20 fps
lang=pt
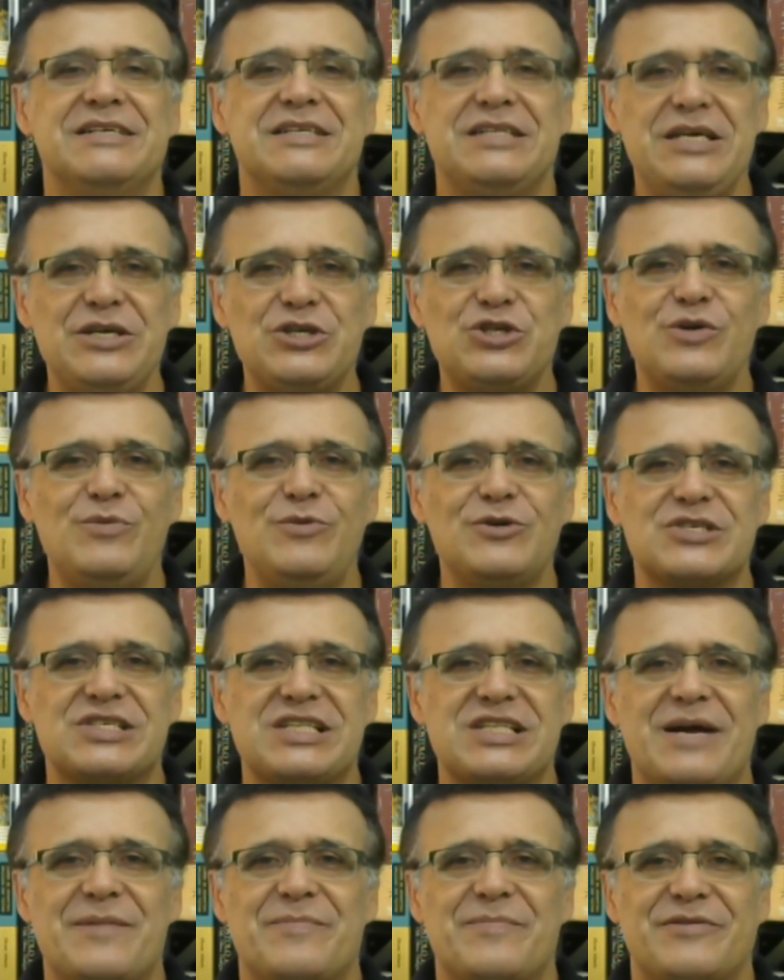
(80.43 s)
Deixa eu
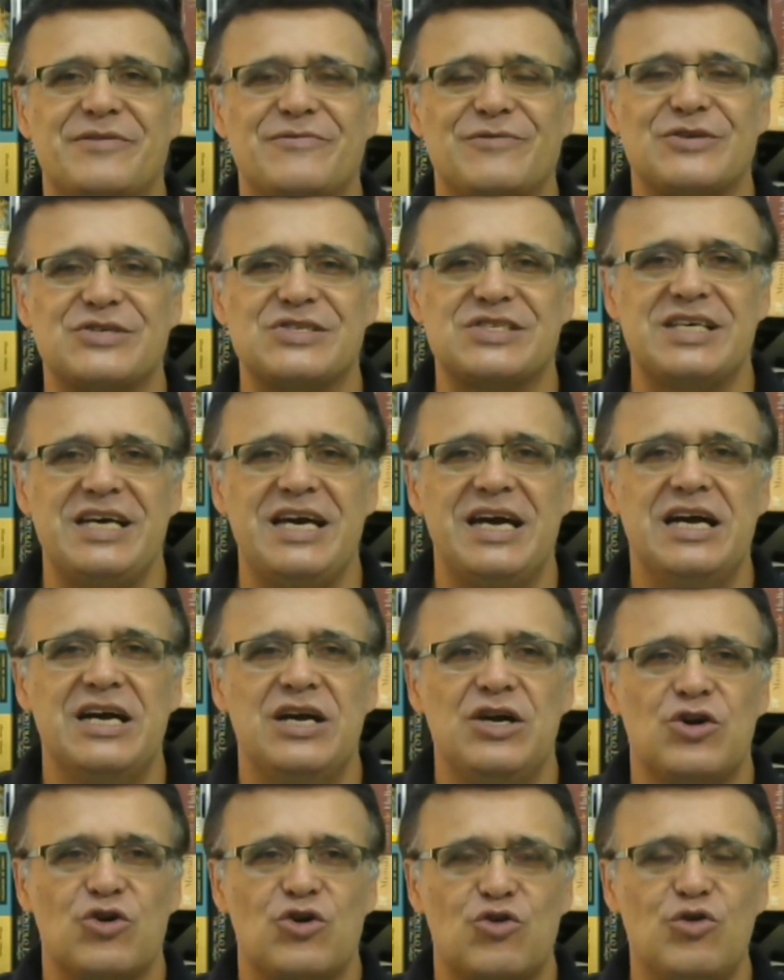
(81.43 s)
mostrar para você
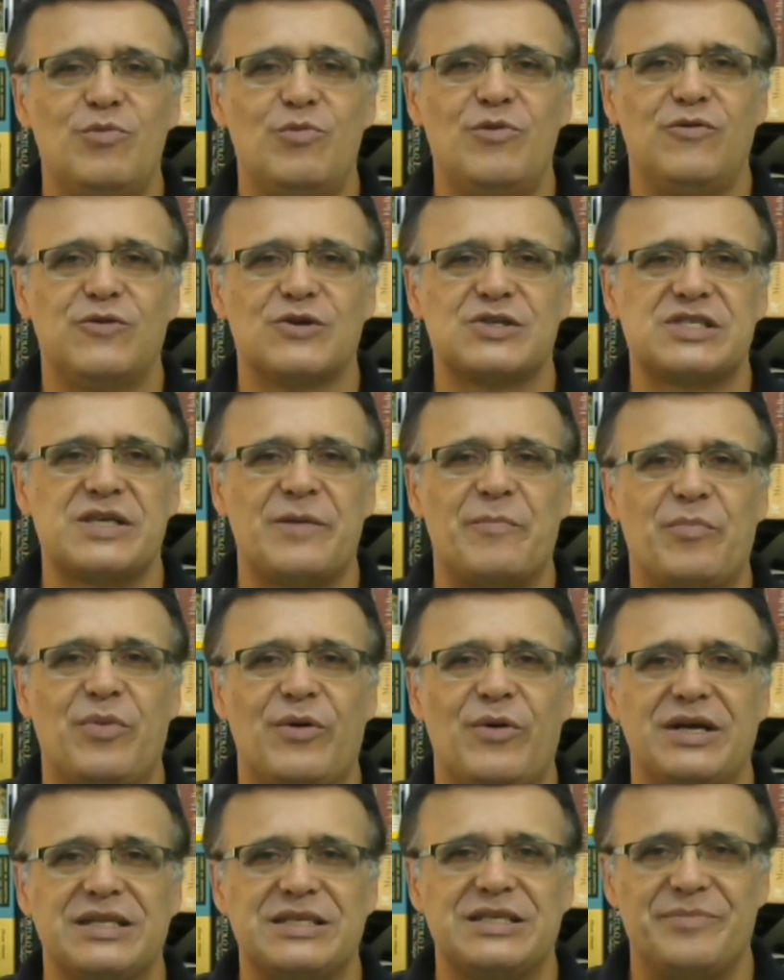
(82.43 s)
como você
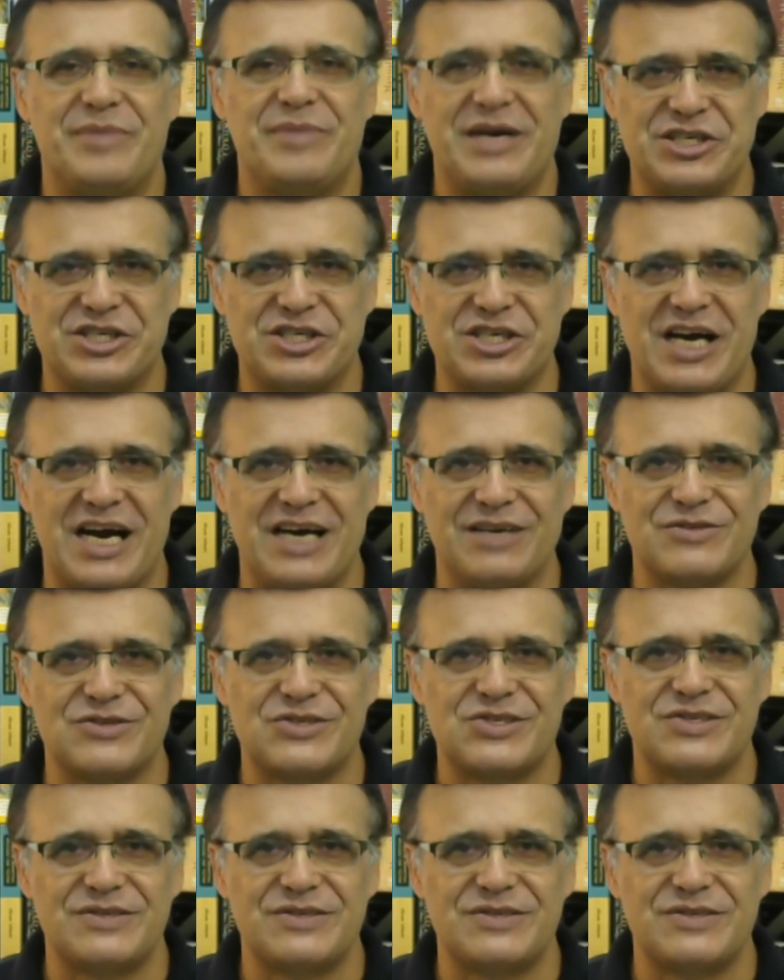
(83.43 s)
pode baixá-los.